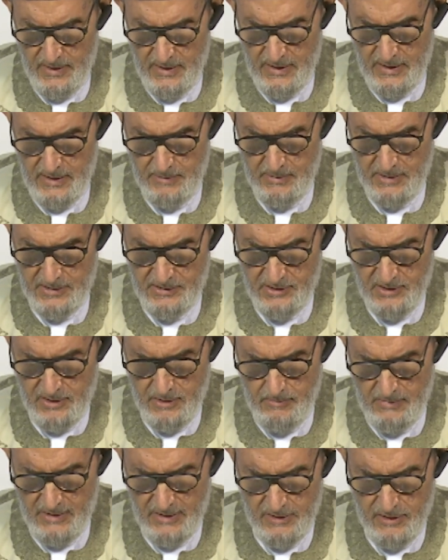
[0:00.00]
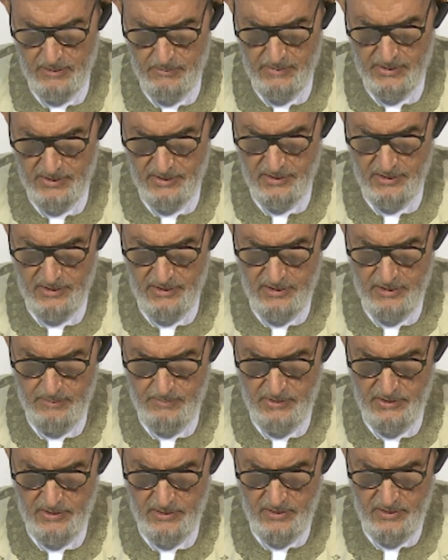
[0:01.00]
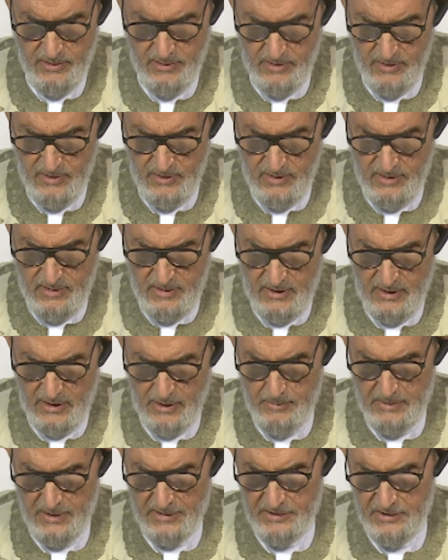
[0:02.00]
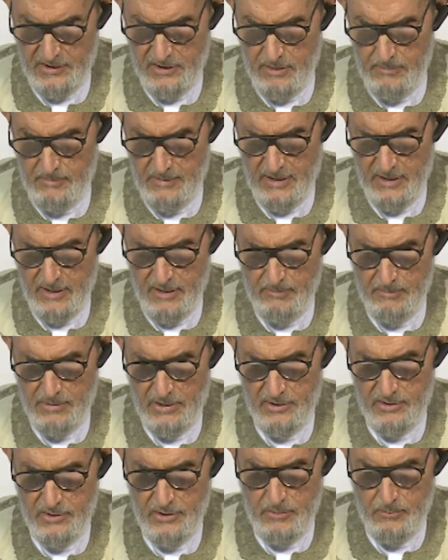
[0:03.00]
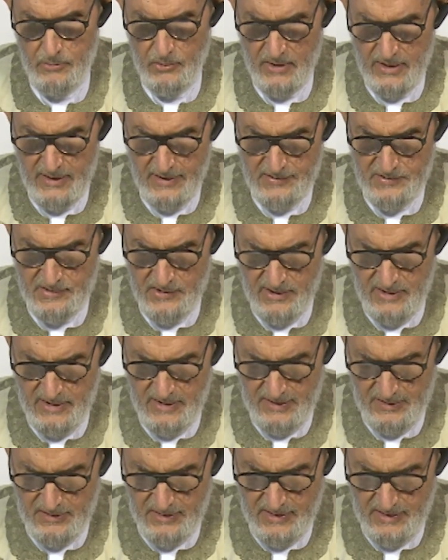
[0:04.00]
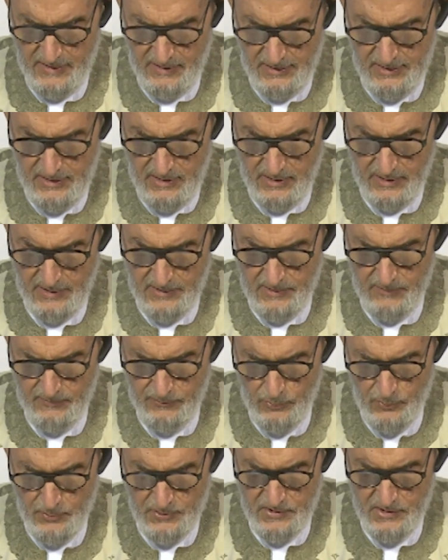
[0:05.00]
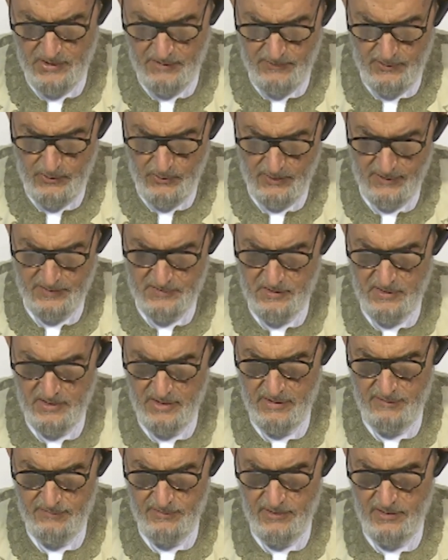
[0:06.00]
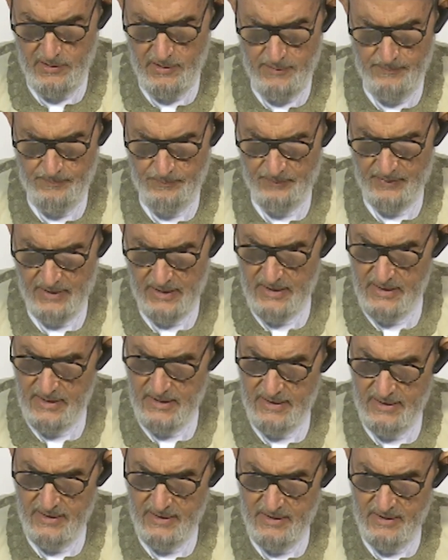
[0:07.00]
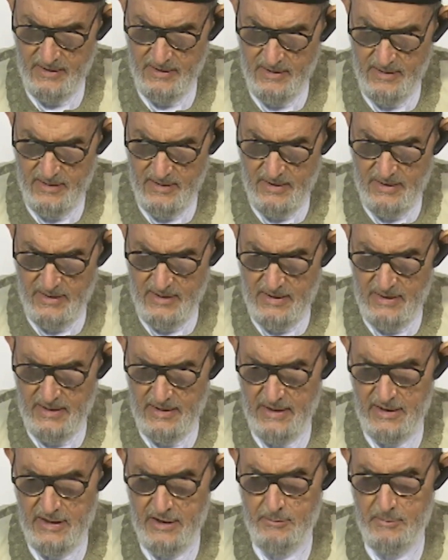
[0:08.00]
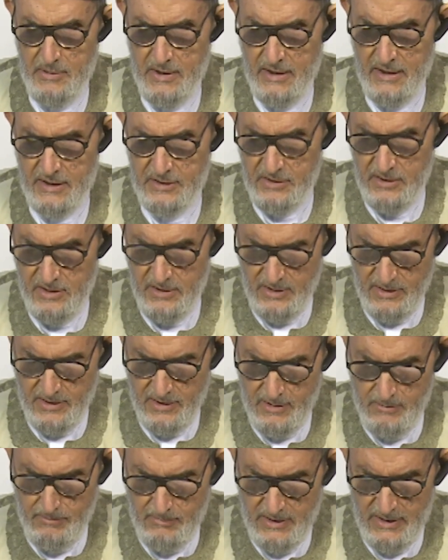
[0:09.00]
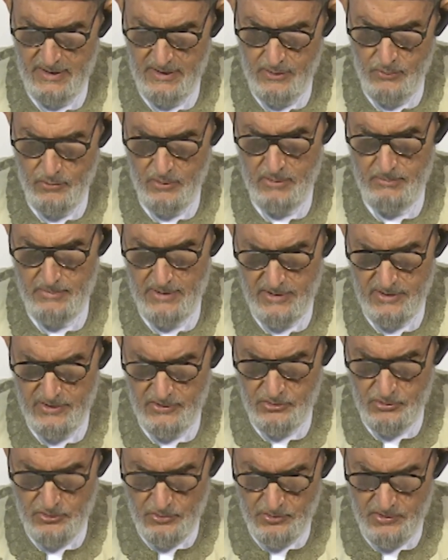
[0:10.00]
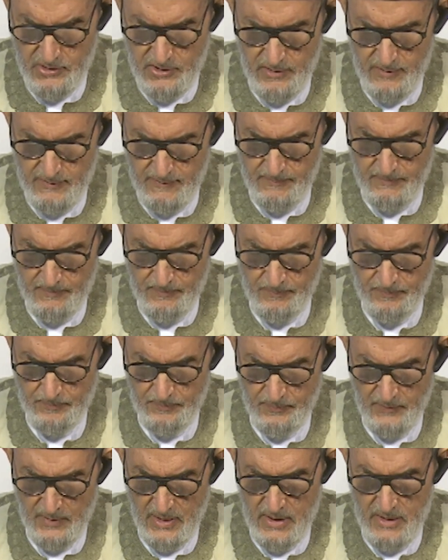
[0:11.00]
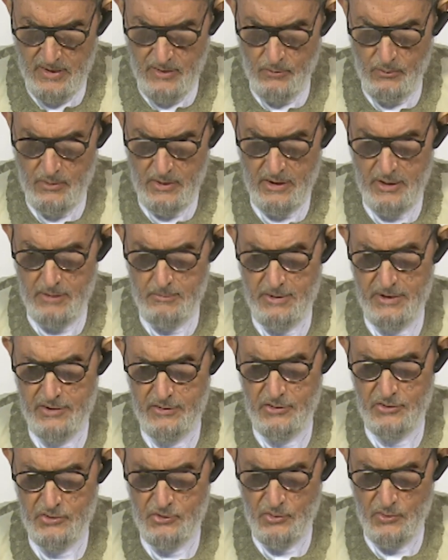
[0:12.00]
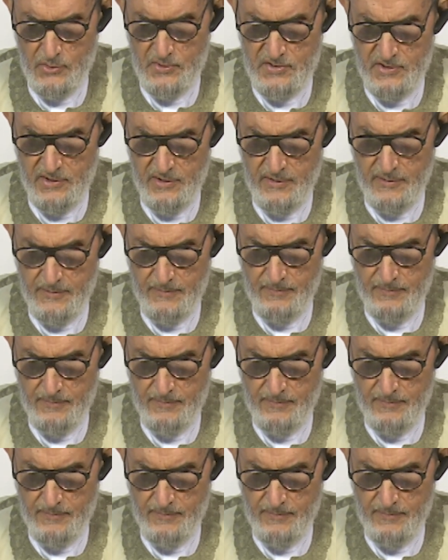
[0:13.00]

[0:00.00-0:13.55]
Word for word: هاي بيعطيك المال البنك الليبي هاي بيعطيك المال البنك المراسل اللي عندنا احنا فلوسنا فيه ورصيدنا فيه لا اللي بيعطيك المال هو البنك التركي ولا البنك التونسي